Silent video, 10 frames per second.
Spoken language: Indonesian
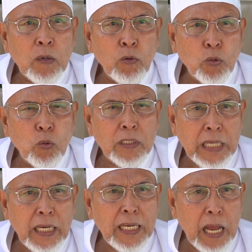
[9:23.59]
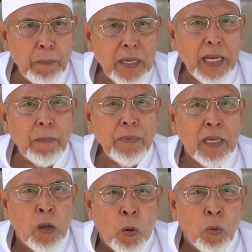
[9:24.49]
Muhammad untuk jadi nabi
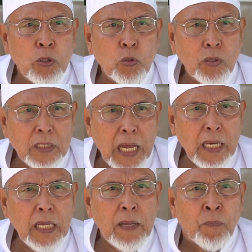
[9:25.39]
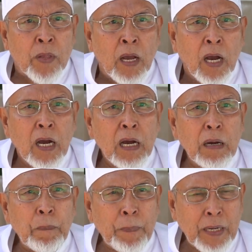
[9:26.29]
kami, untuk jadi
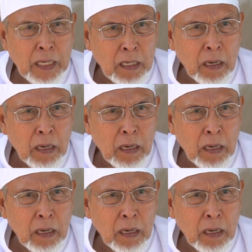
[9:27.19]
uh,